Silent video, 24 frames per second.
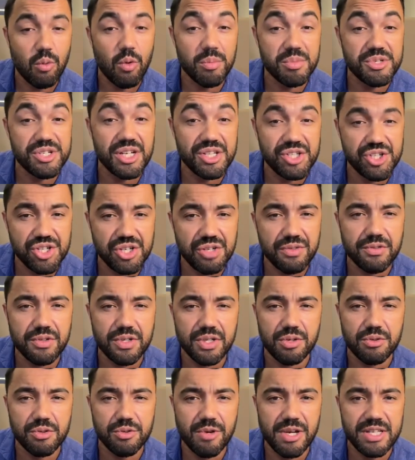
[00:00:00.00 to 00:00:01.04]
o, o
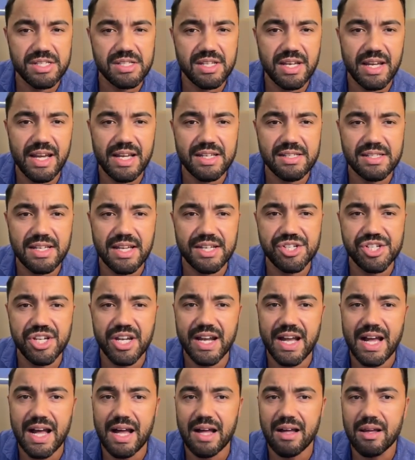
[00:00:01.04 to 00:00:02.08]
objetivo que o USIS quer
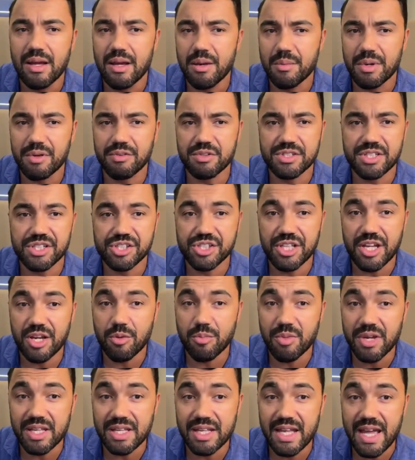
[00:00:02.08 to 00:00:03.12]
chegar. Para vocês
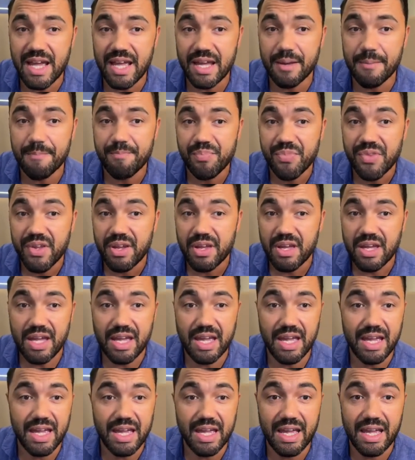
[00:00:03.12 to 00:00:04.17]
terem uma ideia,
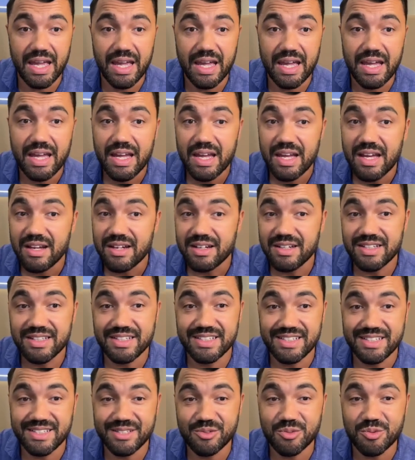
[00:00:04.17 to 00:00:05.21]
é,
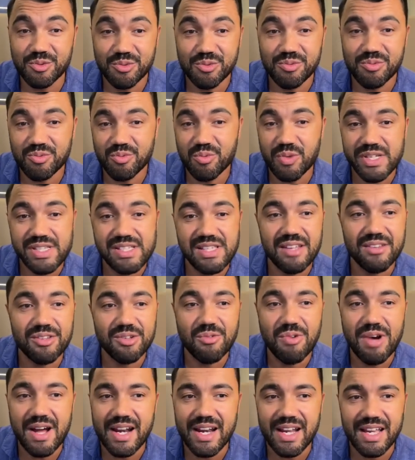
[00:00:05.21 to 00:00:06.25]
uh, o
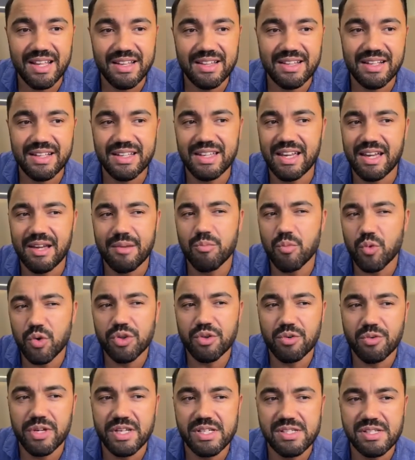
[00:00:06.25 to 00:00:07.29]
I-140, que é
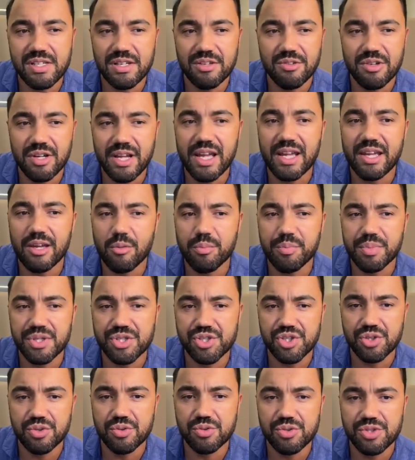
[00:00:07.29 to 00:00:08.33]
muito conhecido, né, que é o
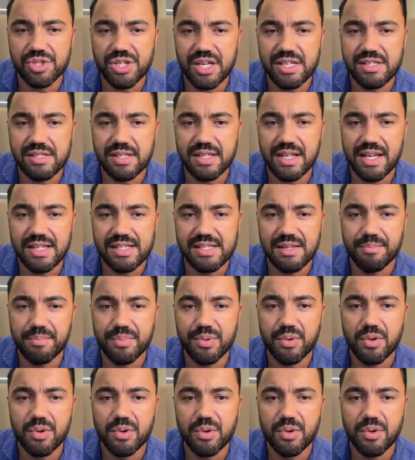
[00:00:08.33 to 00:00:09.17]
pedido de residência